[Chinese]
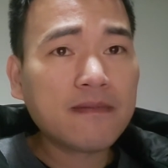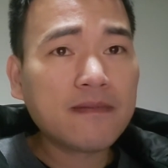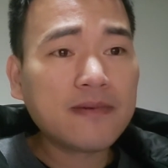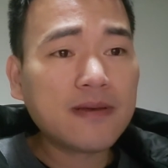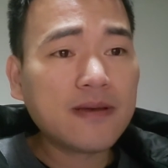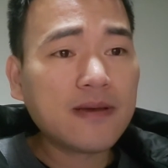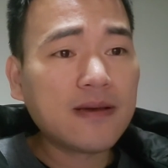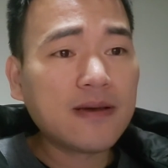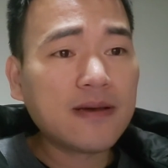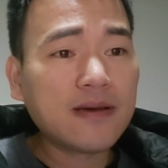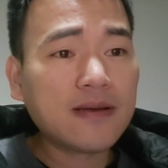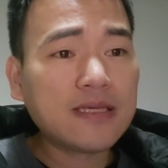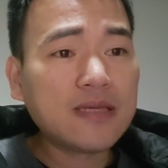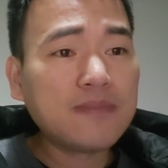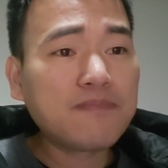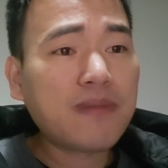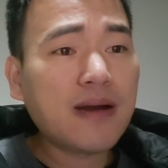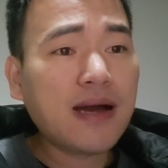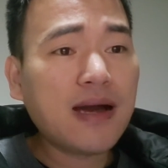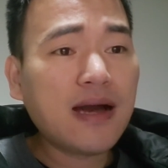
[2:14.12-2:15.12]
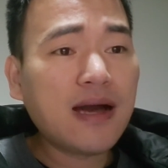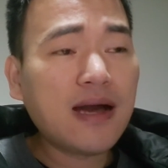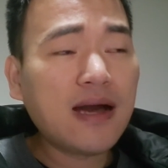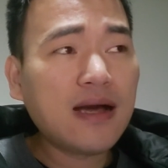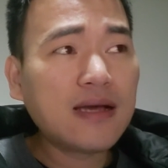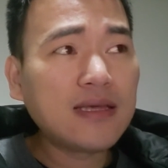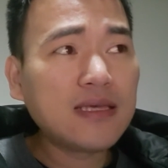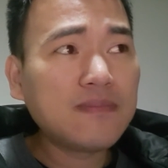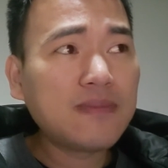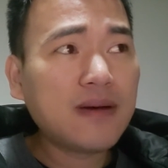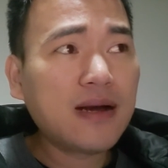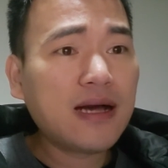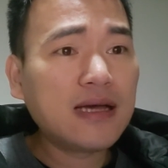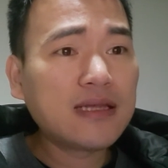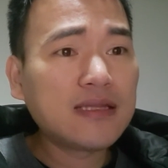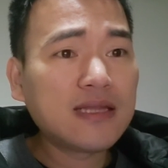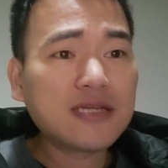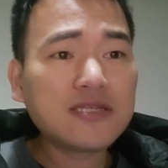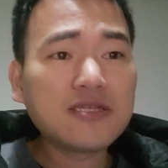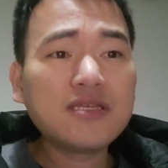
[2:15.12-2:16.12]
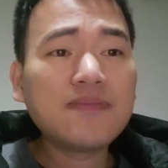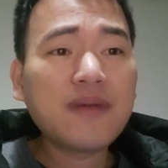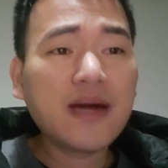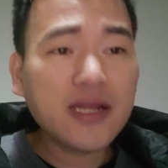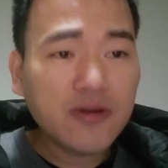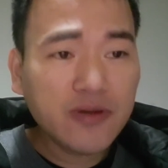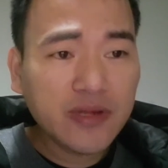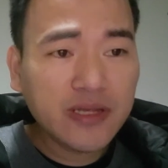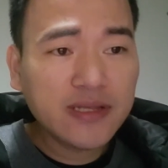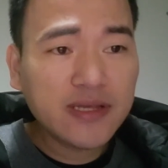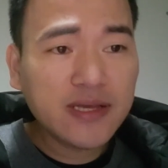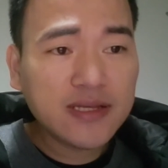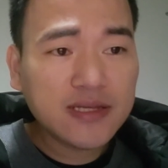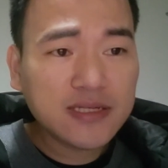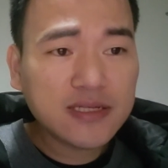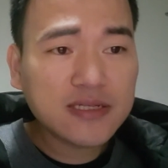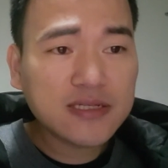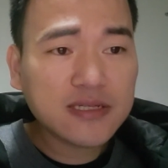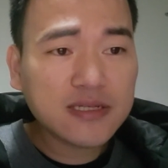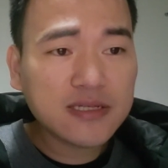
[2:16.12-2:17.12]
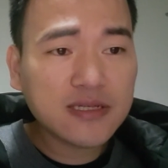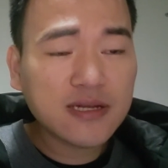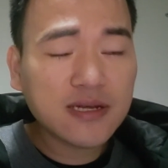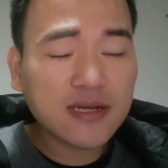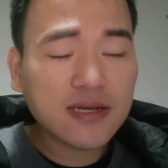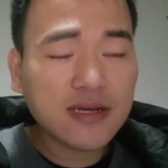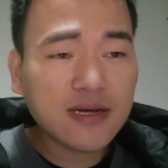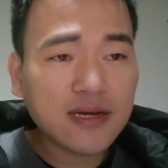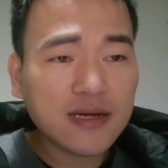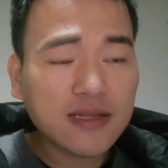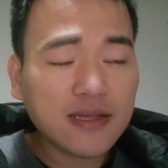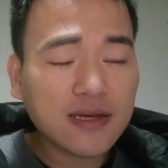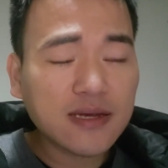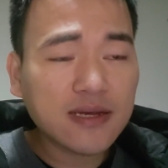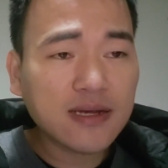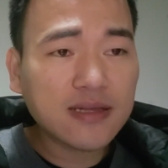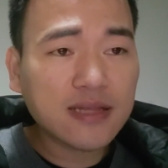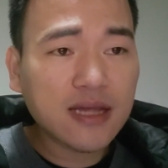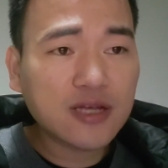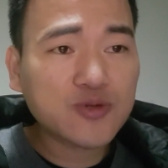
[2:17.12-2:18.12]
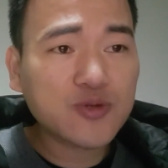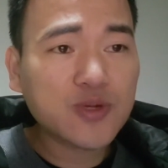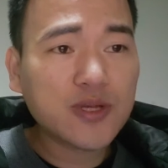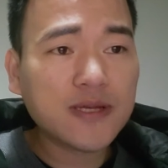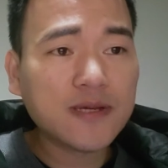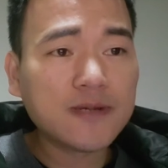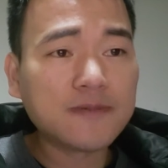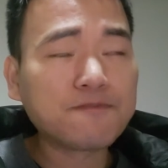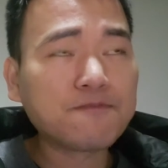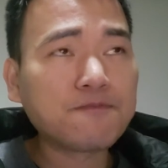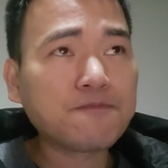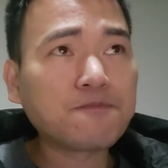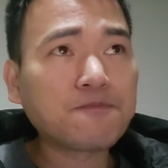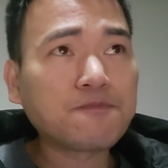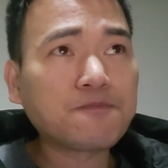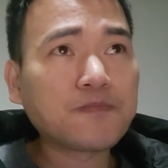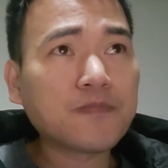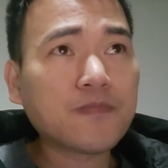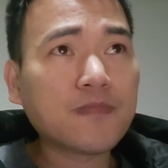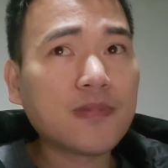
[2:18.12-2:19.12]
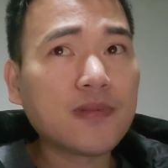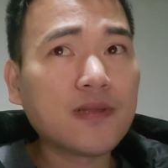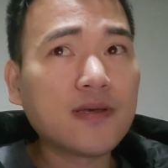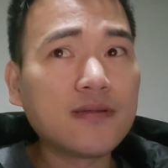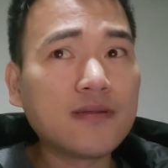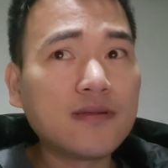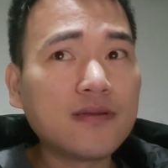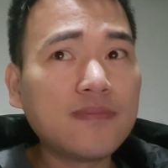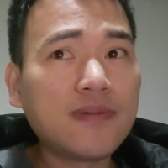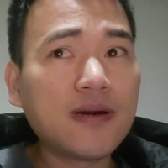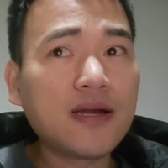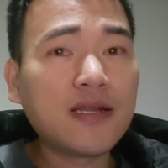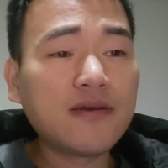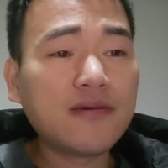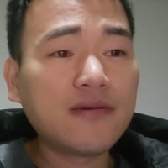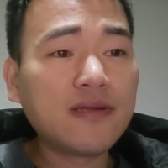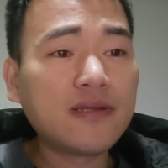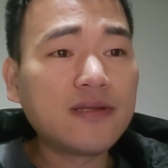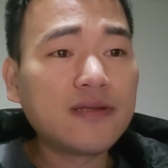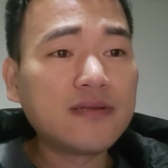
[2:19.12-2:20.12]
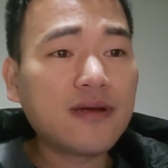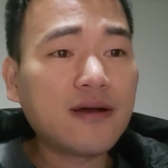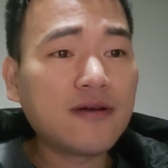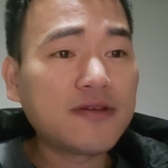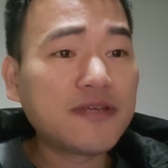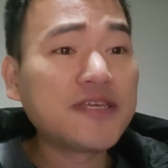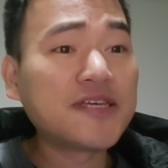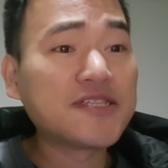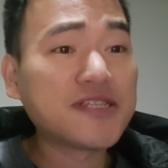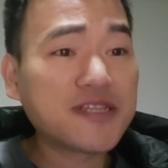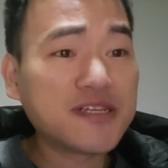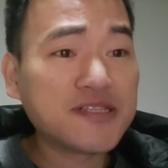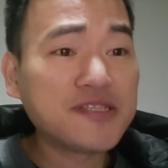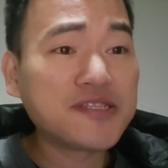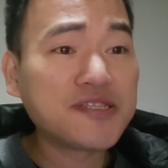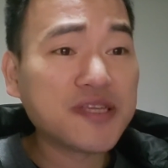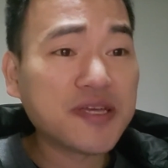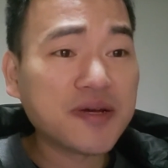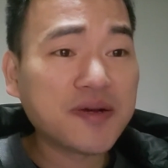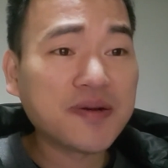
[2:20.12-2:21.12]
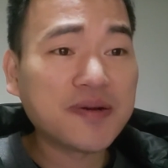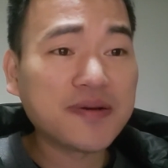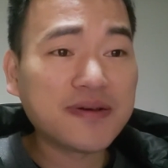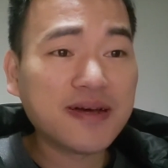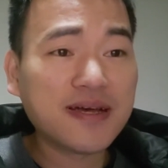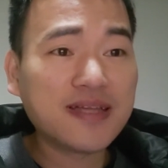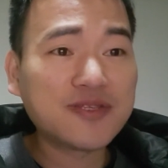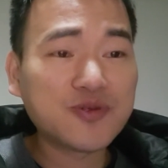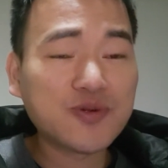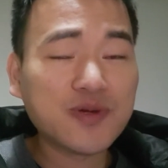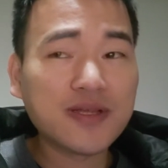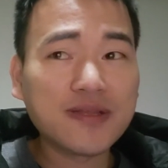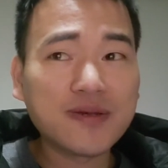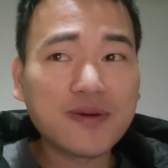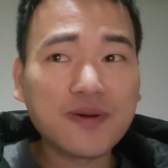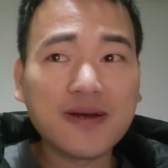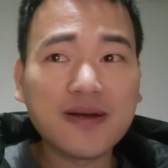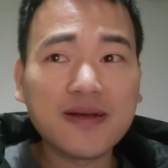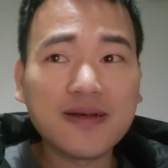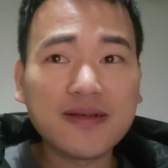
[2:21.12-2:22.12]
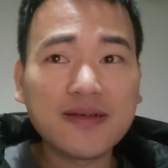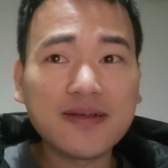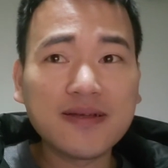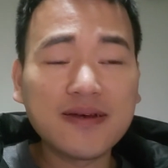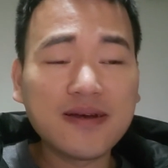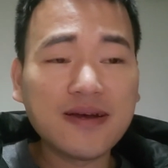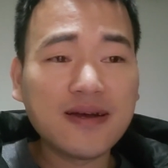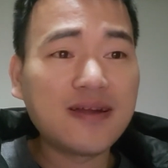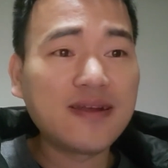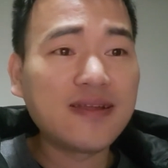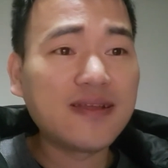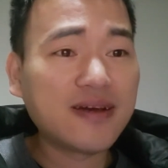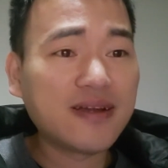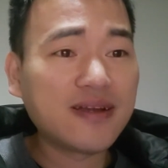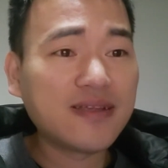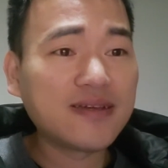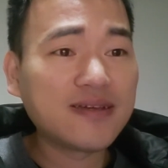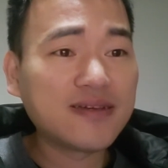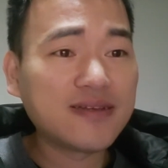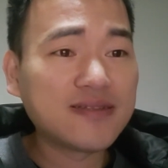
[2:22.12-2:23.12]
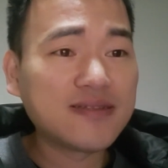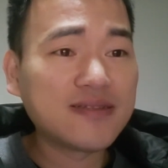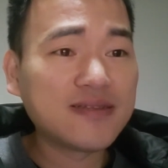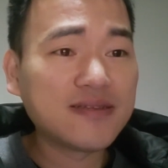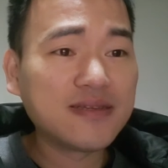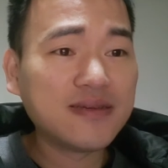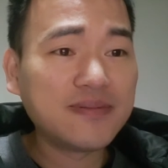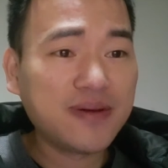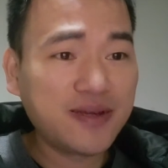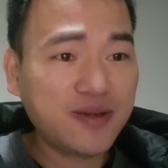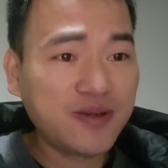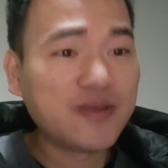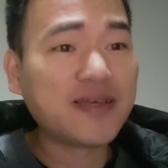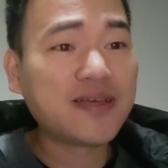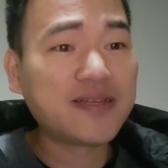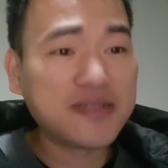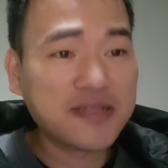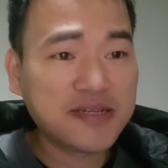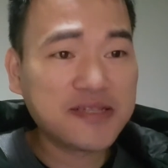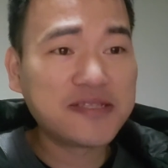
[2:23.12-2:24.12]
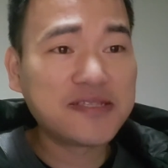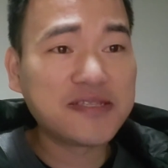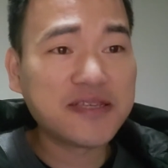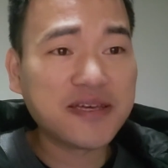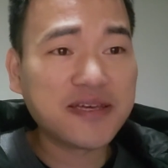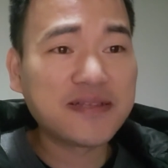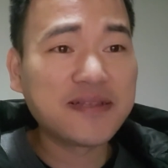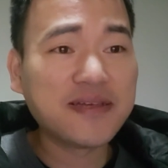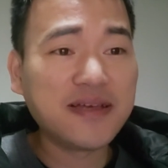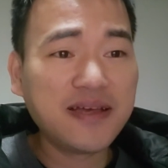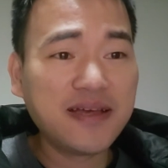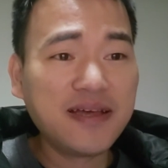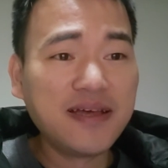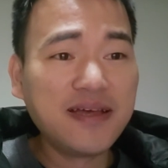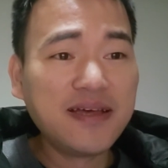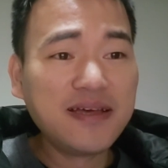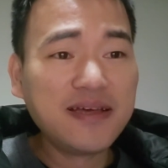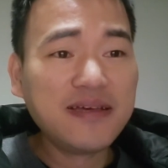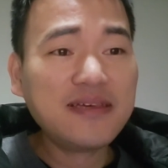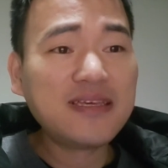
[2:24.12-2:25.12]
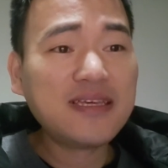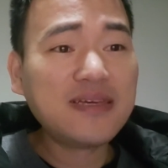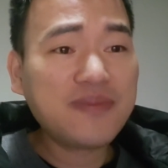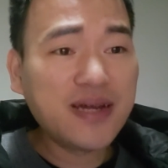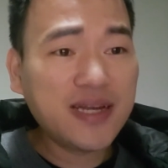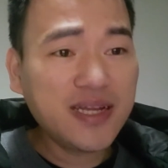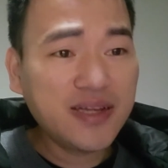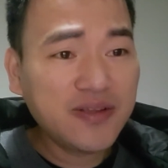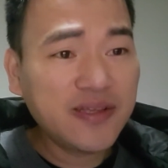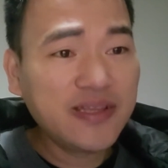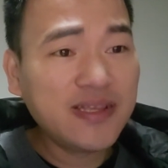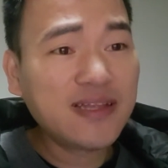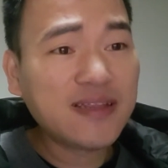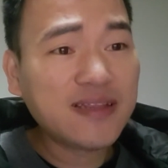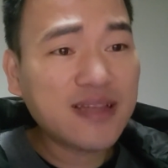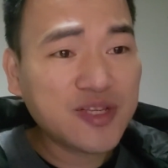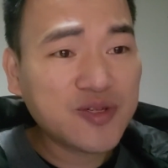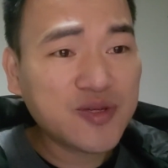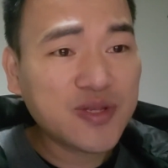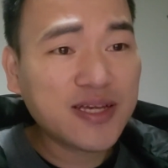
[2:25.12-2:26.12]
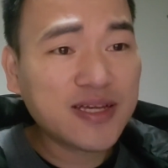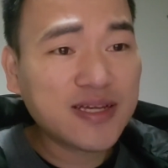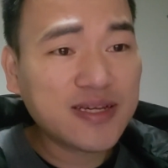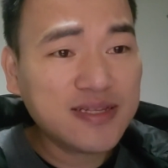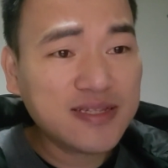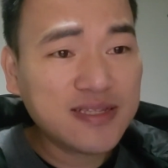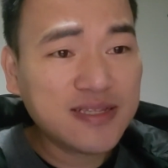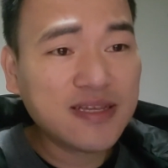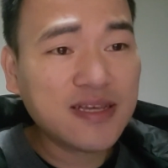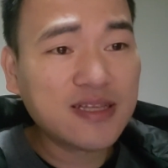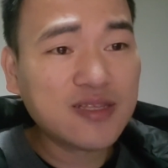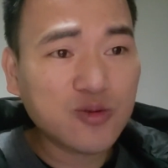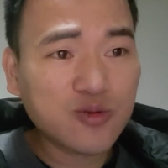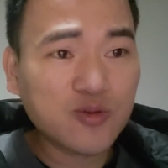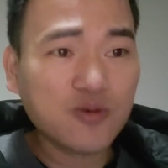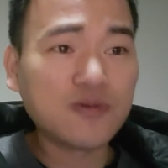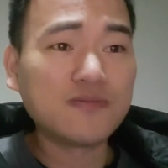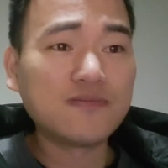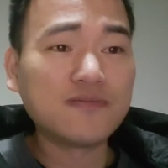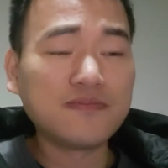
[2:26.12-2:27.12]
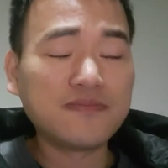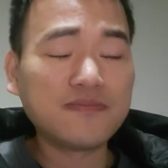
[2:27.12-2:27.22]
呃，一八一八，他是一八六零年那个那个当选的，一八六零好像也是庚子年哦，按算的话，二零二零庚子，一八六零也是庚子年，一八六零年当选的庚子年总统。